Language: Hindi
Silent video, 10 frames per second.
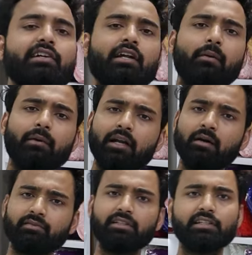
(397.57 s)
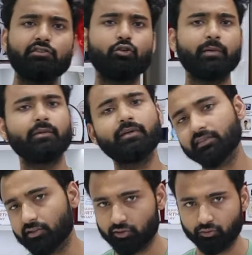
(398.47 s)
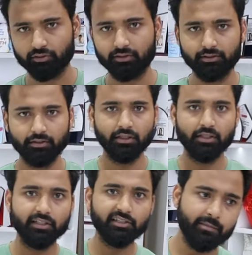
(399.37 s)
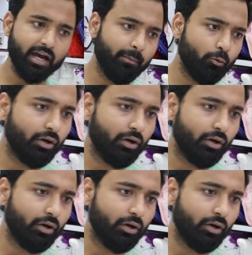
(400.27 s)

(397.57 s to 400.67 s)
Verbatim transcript: शर्ट आप आराम से तीन सौ रुपए की बेच सकते हो सर ठीक है जी ठीक इसमें है। आपको